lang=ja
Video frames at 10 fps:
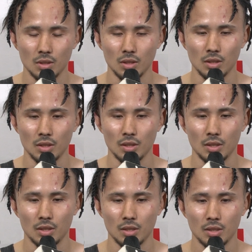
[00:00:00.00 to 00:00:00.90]

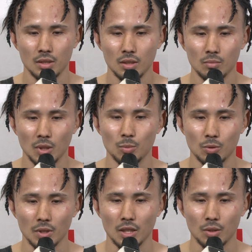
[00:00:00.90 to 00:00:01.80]
えー、まあ、
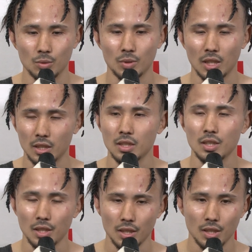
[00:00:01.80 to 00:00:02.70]
僕がこう勝て
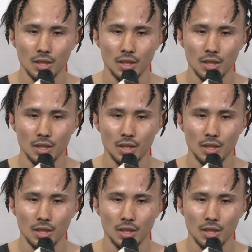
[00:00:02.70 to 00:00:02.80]
て、